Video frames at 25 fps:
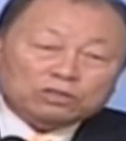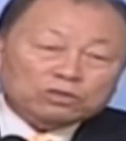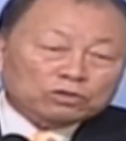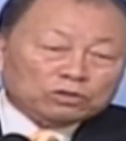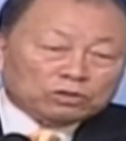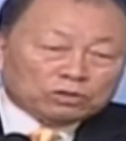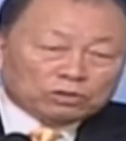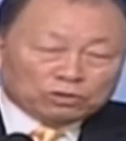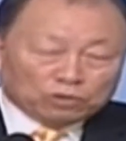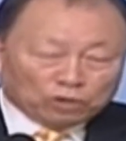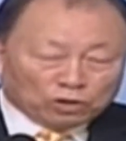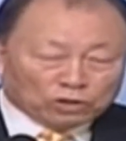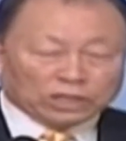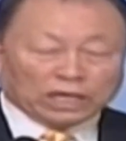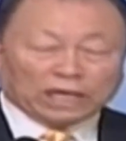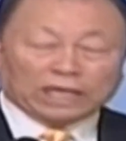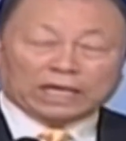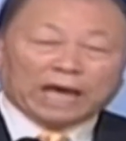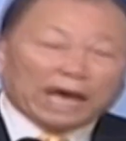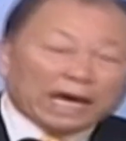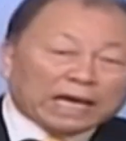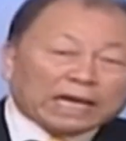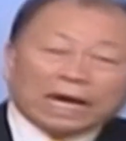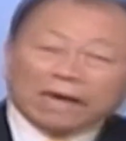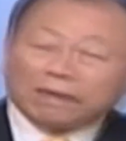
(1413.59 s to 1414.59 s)
把
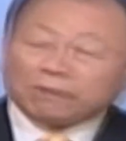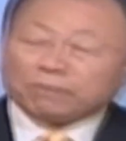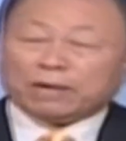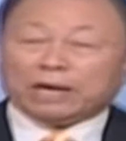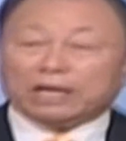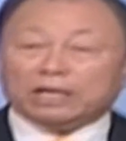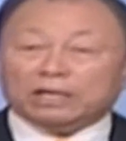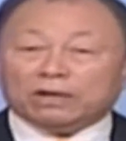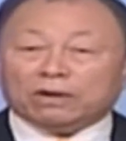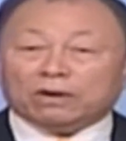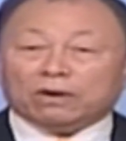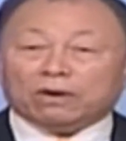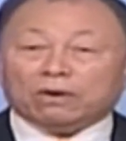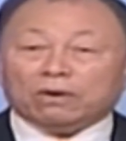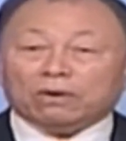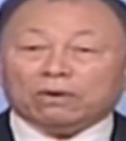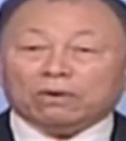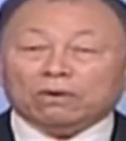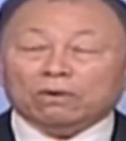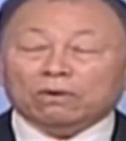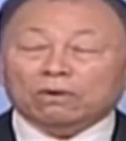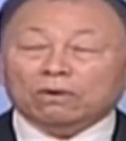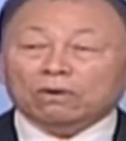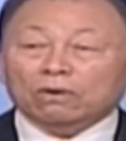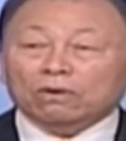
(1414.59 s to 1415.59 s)
粪便放在
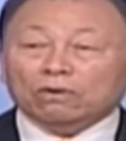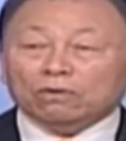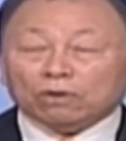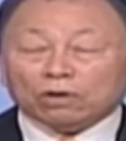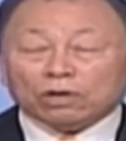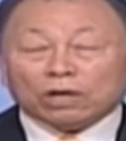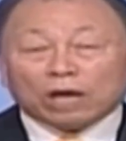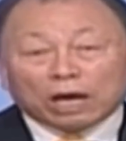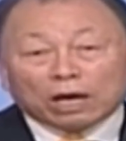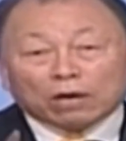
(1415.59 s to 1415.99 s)
雪里，